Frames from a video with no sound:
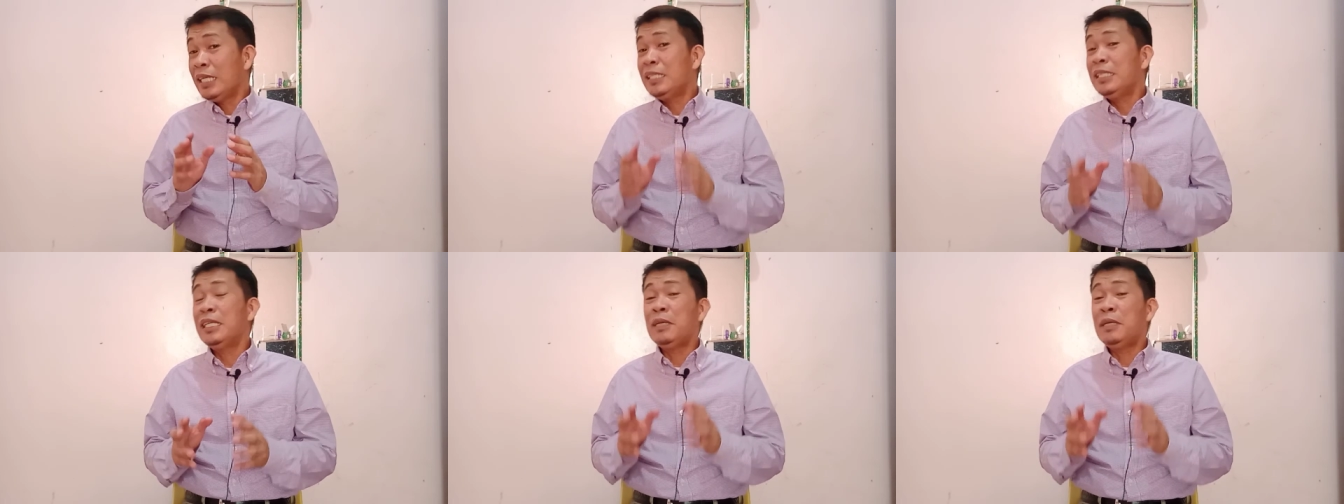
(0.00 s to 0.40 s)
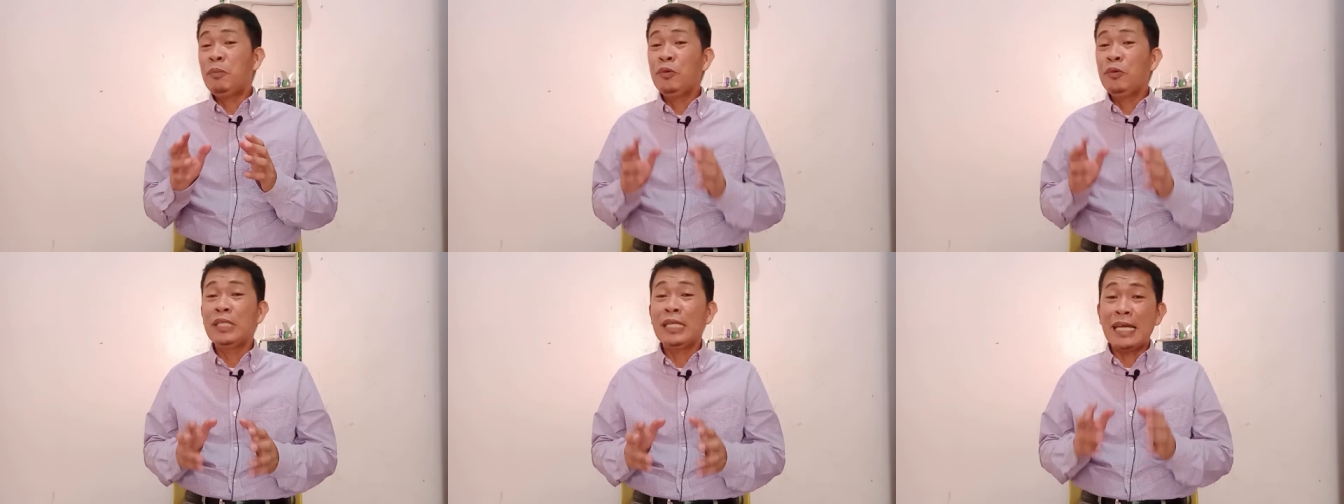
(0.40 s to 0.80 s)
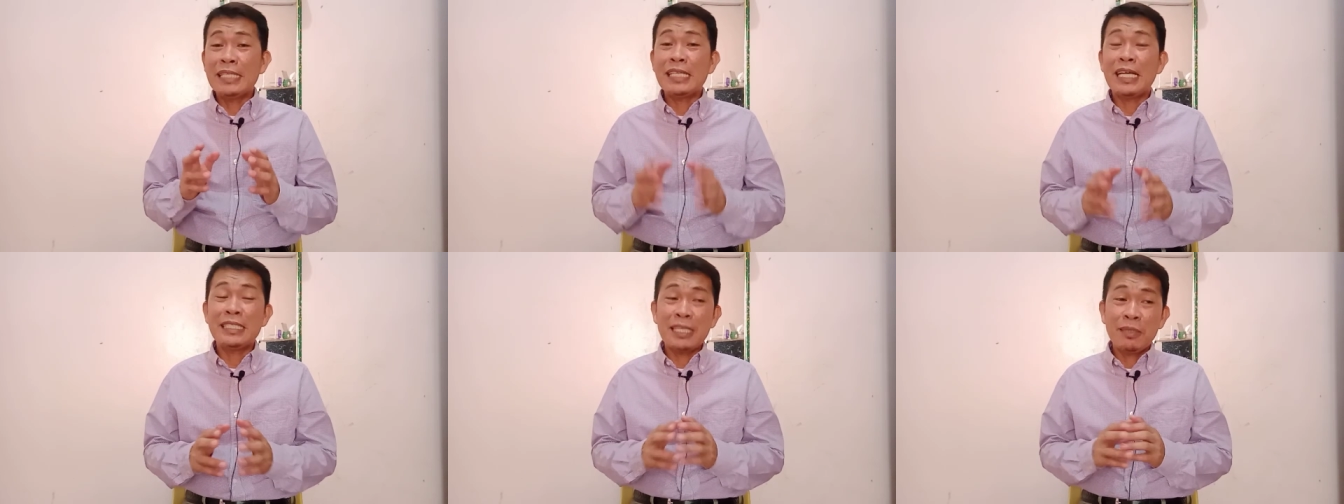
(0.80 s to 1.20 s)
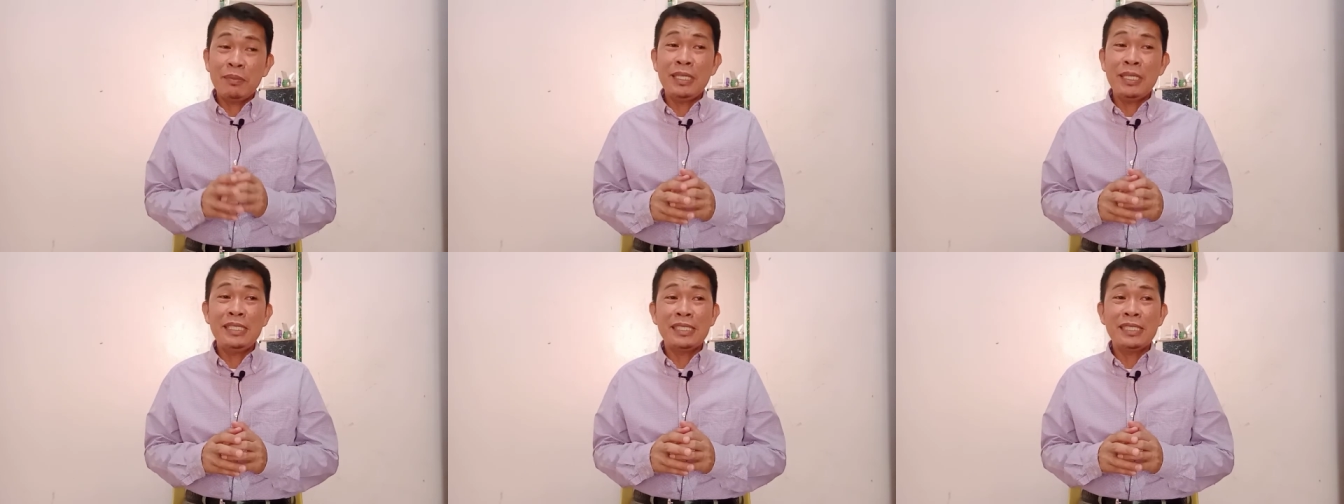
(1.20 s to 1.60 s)
hindi po nila
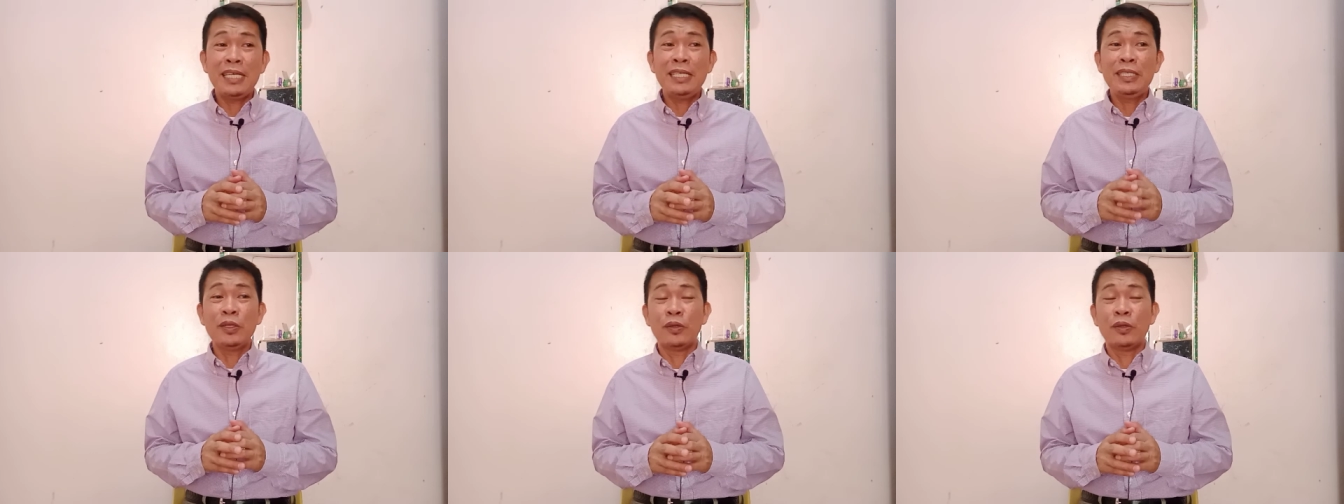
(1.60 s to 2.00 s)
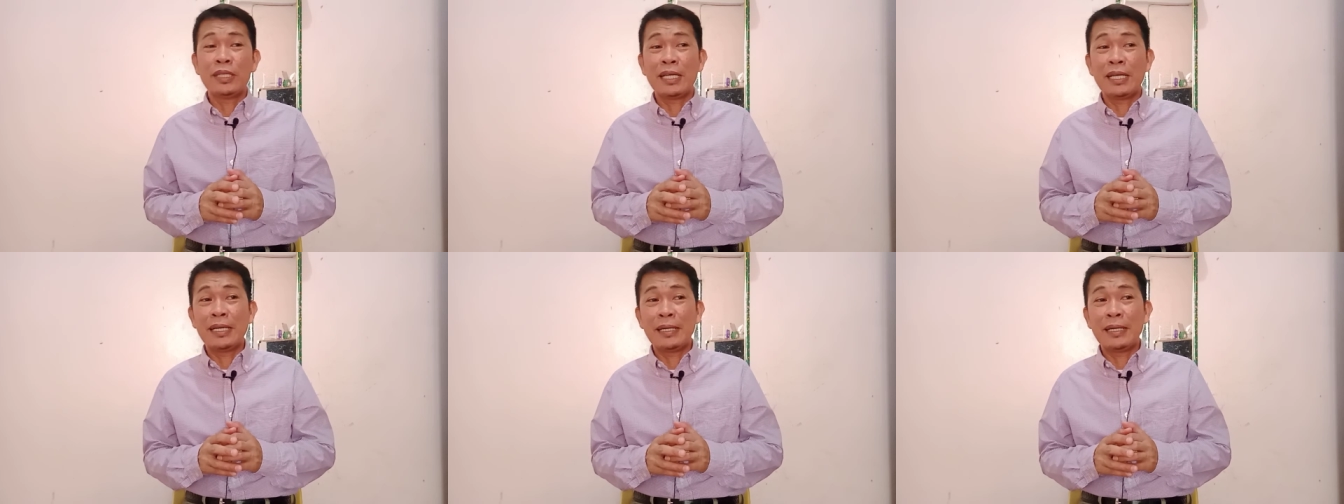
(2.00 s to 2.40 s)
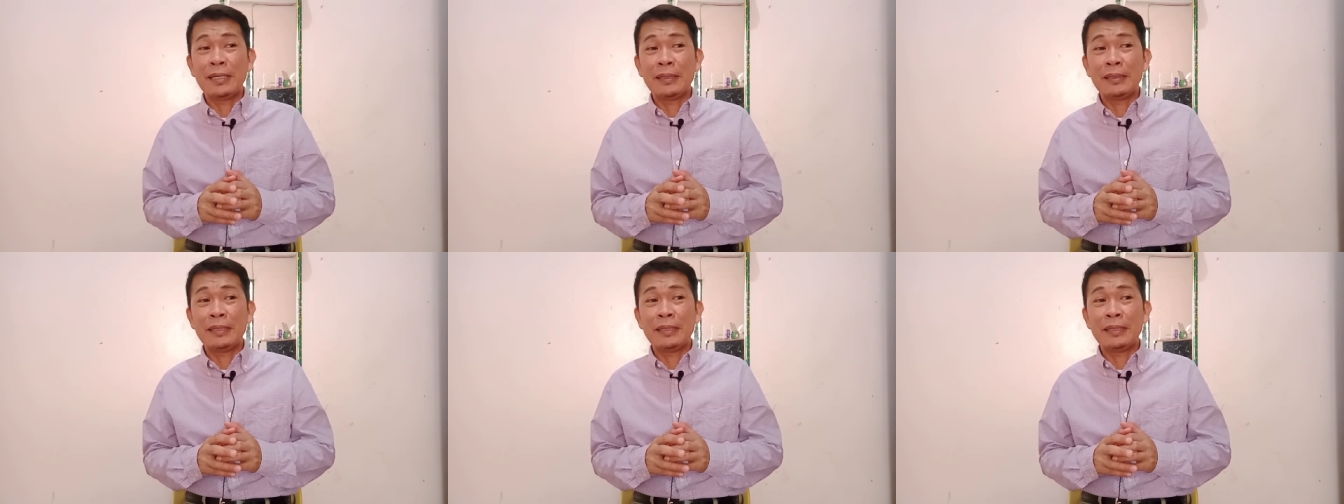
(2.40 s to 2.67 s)
sasabihin sa inyo na